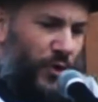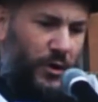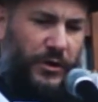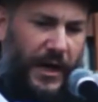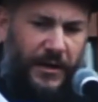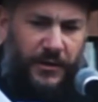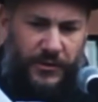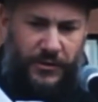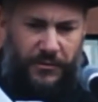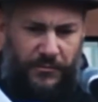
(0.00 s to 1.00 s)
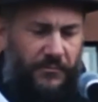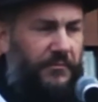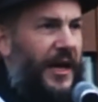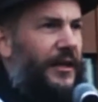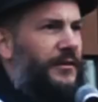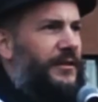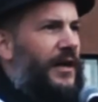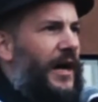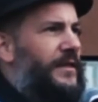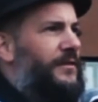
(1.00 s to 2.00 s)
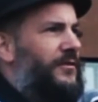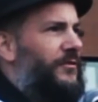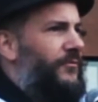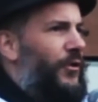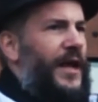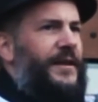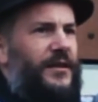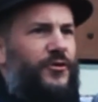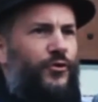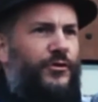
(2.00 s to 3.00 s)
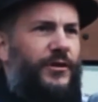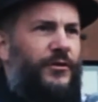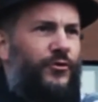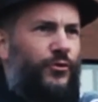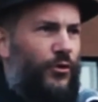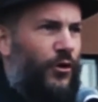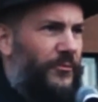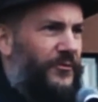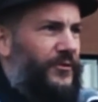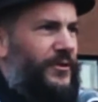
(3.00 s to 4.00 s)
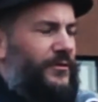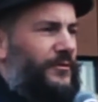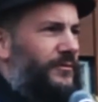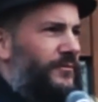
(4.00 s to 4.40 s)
Das alles wären die Garanten für eine gesunde Zukunft.